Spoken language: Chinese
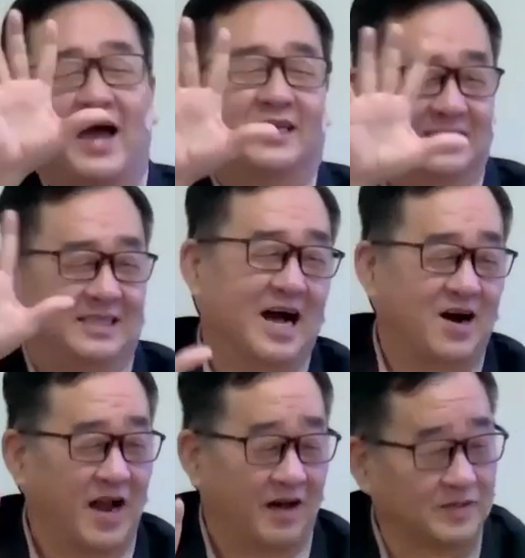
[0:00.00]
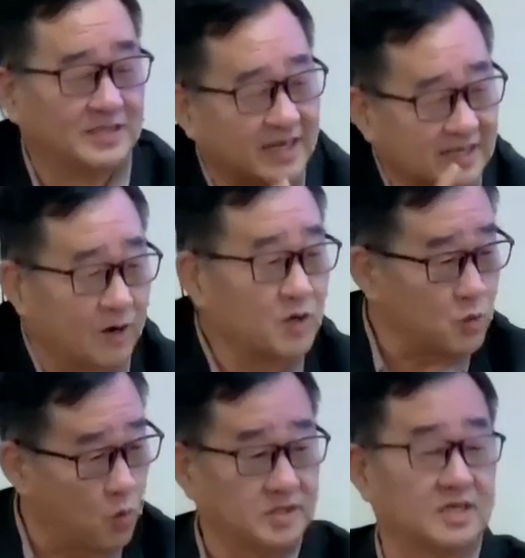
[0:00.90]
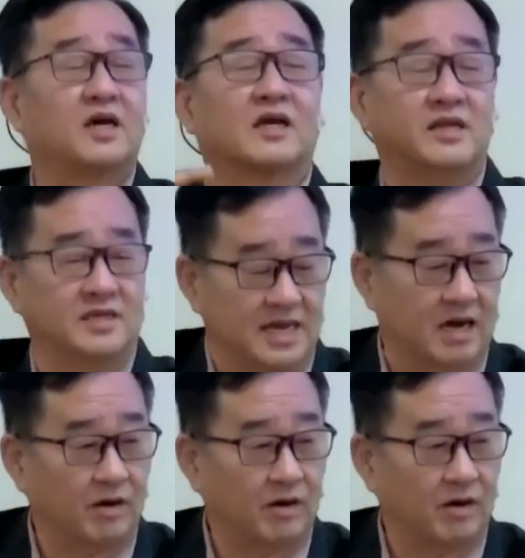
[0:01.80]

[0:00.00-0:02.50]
子好了。我去跟你讲，如果我真的跟你讲哦。